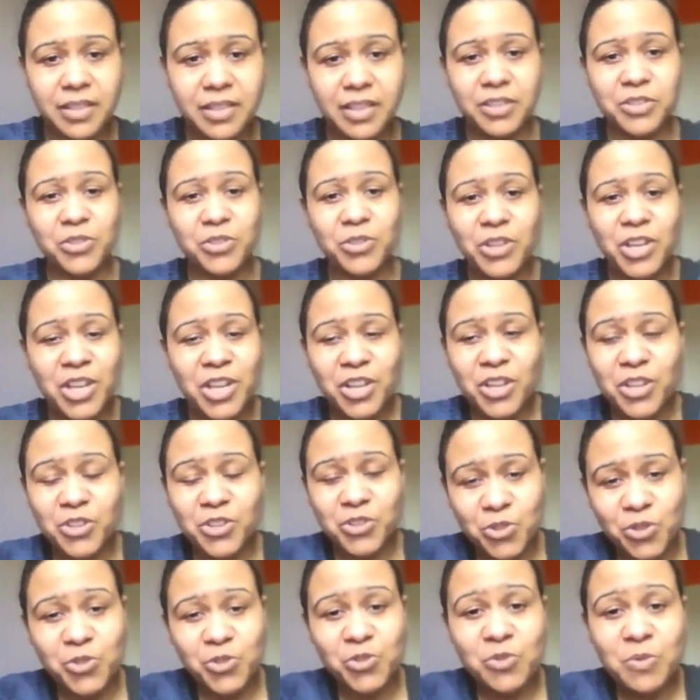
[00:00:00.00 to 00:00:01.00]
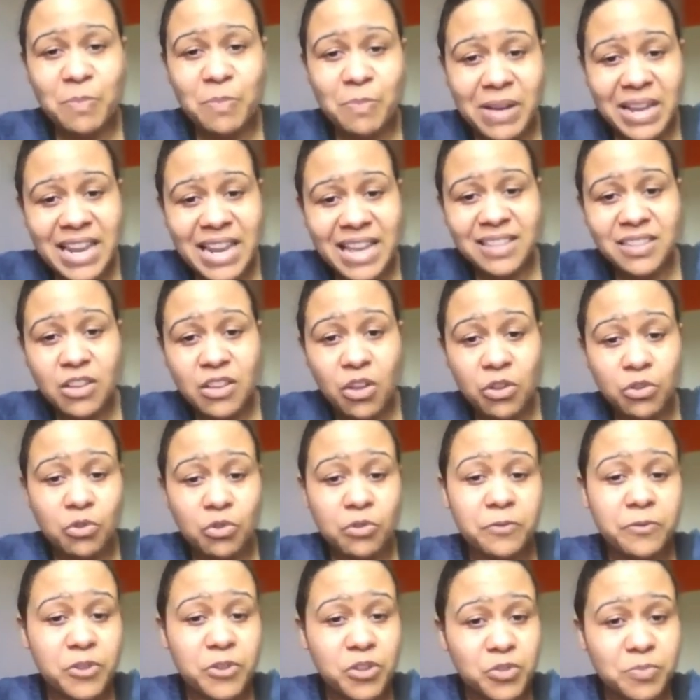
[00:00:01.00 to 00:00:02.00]
je ne suis pas là-dedans.
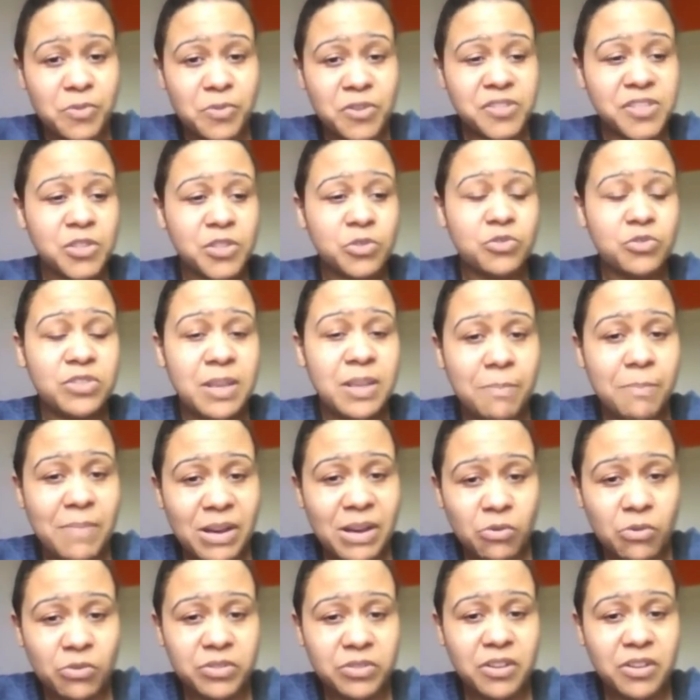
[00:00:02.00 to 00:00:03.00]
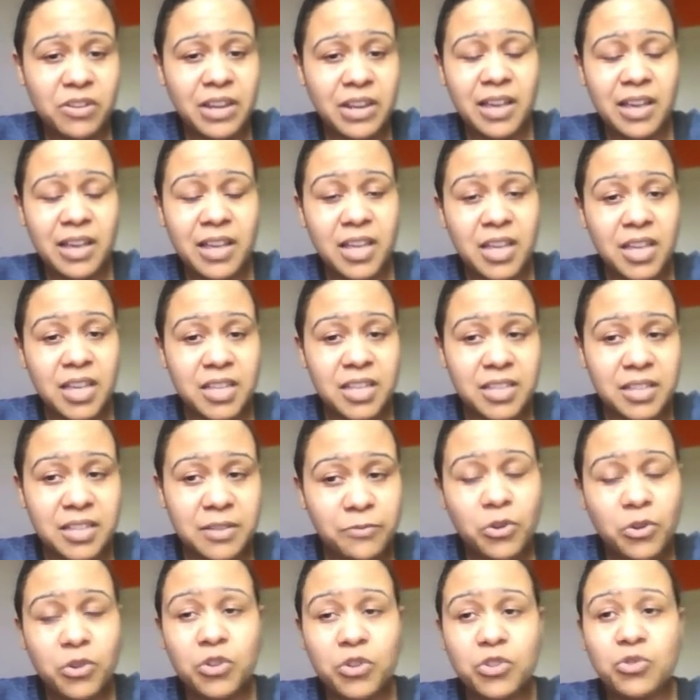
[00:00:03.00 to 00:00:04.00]
Donc franchement, si tu n'es pas content là,
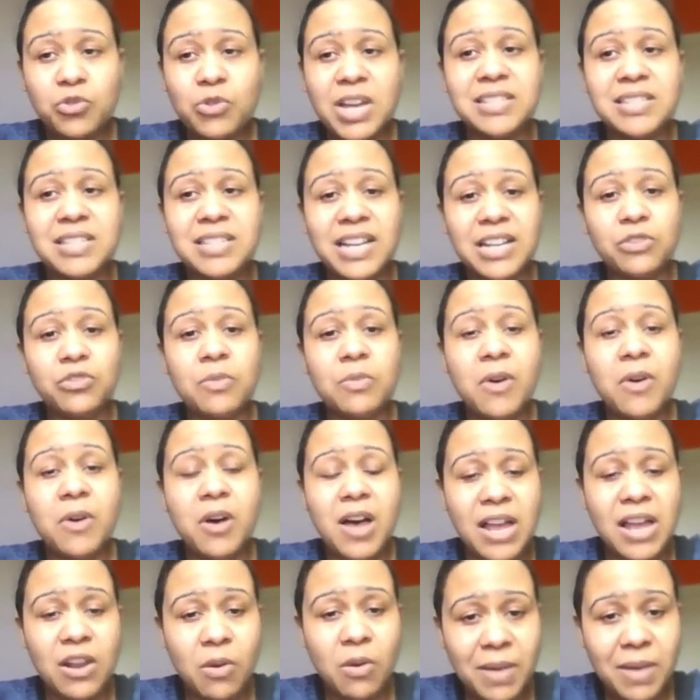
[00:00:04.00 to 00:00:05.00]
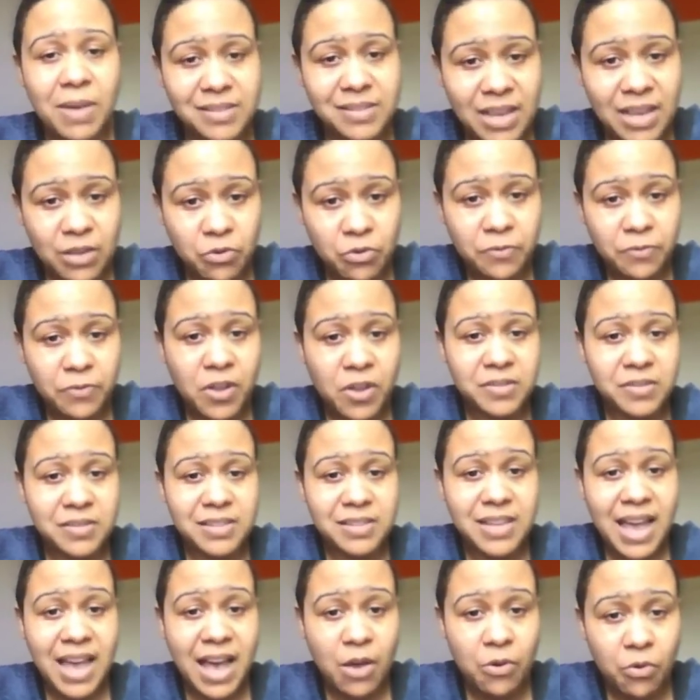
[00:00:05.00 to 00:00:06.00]
il faut que tu ailles directement à l'ambassade de
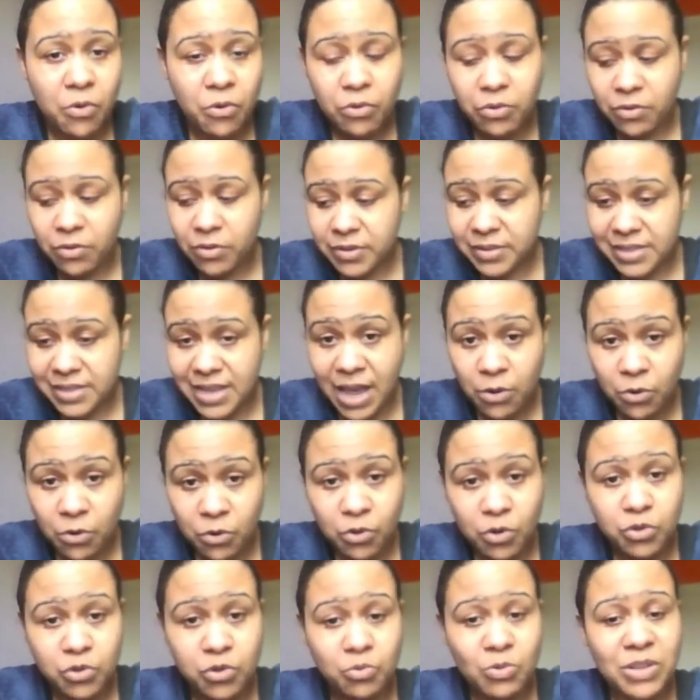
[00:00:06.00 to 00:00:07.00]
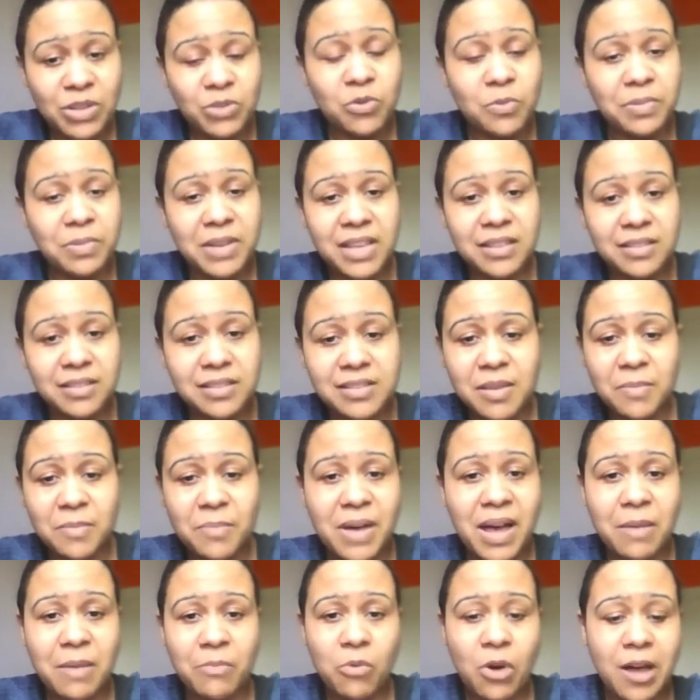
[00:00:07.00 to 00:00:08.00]
France. C'est à eux. C'est à eux que tu dois te plaindre. C'est
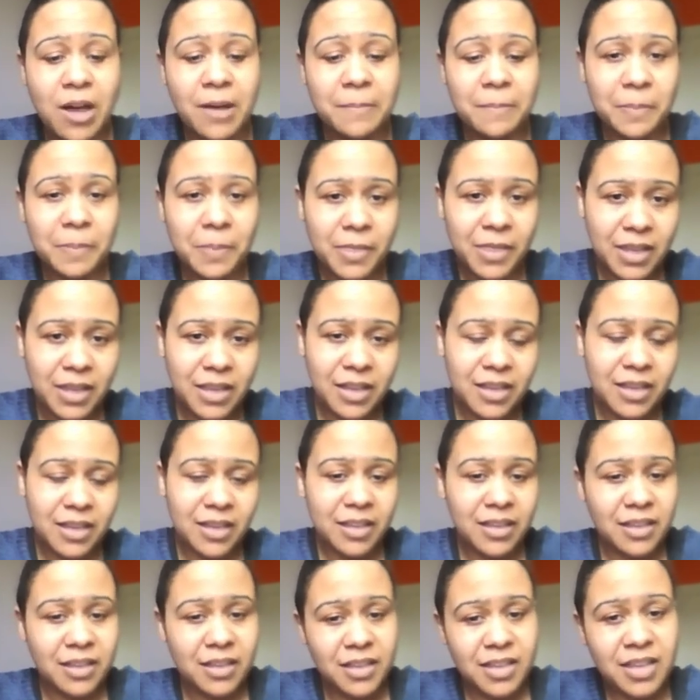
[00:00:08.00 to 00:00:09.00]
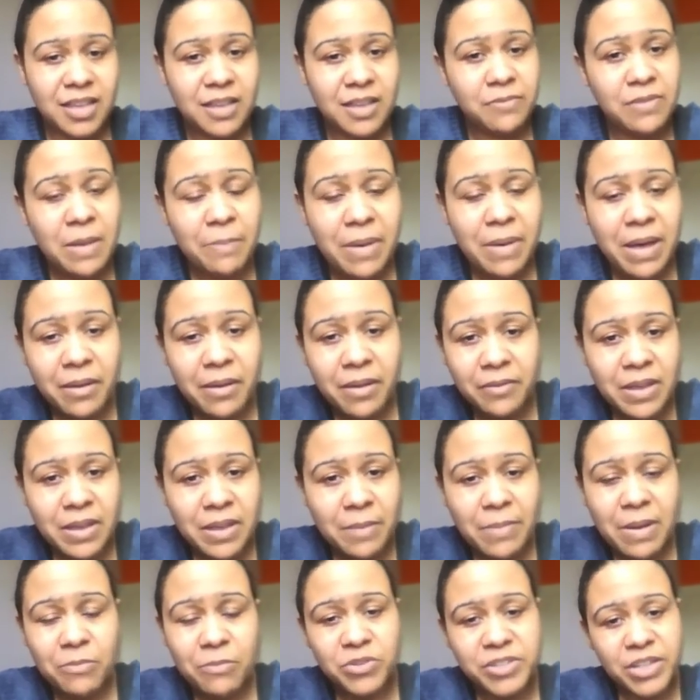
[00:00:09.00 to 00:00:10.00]
pas à moi. Et viens pas,
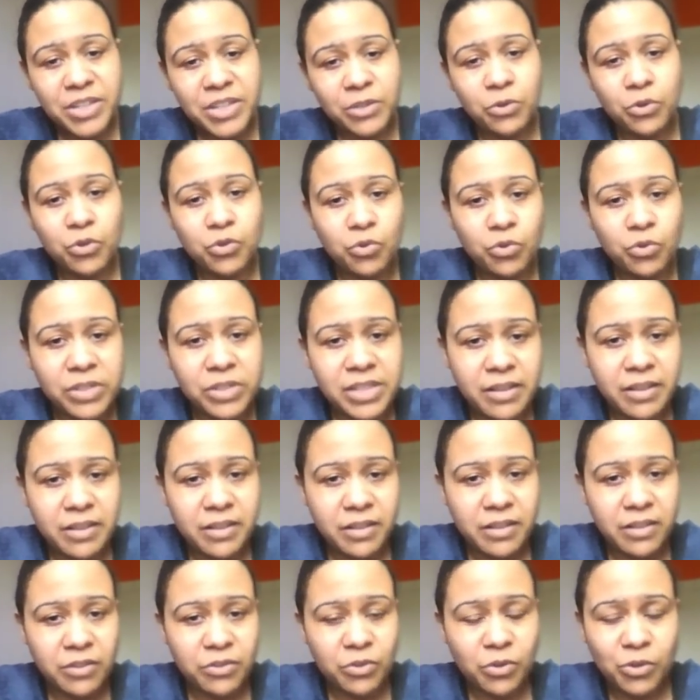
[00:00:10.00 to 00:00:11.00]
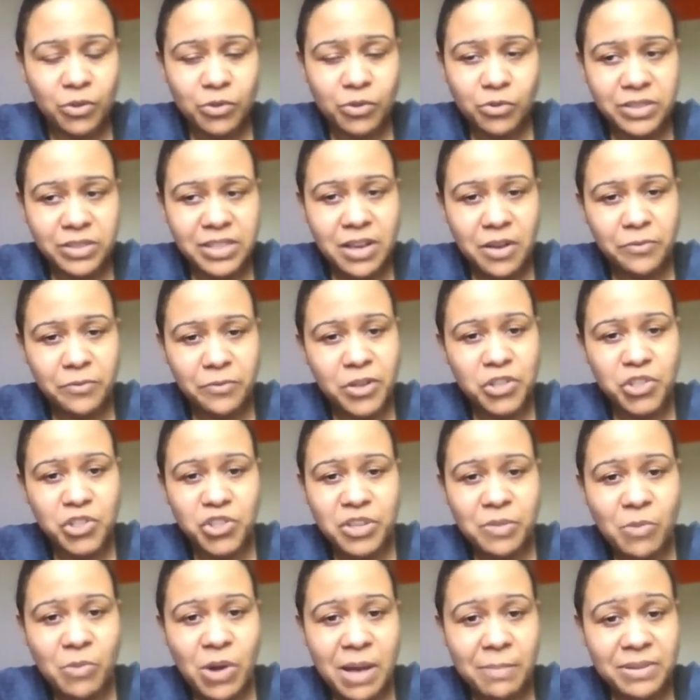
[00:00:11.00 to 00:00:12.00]
viens pas me dire de retourner, euh, de retourner en
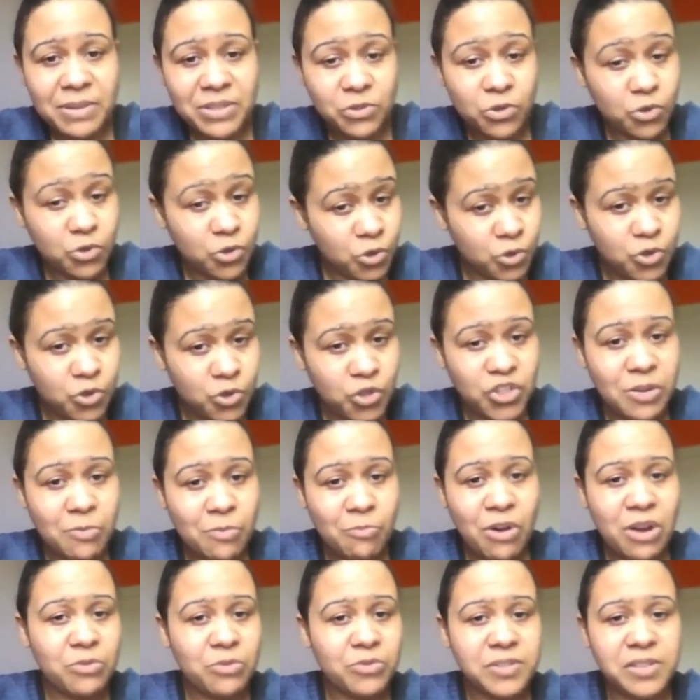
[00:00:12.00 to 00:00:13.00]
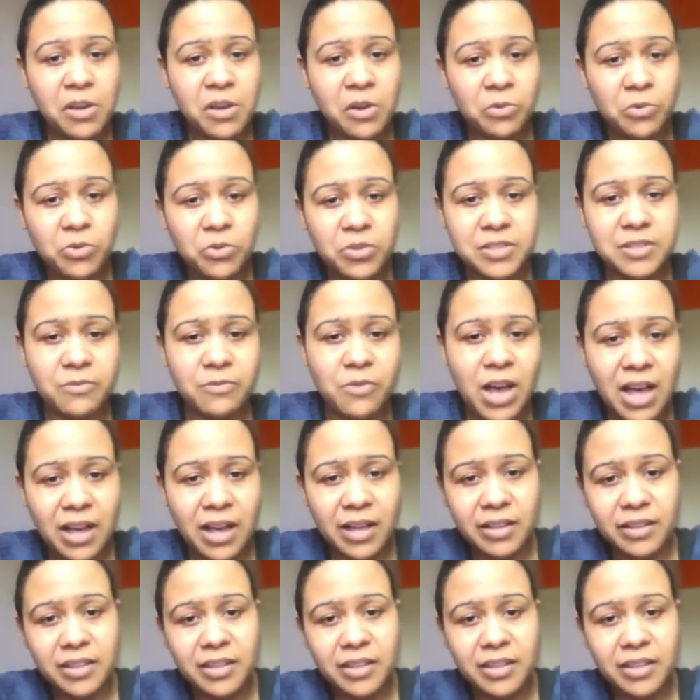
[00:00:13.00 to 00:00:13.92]
France chez moi, parce que je suis chez moi aussi en Côte d'Ivoire.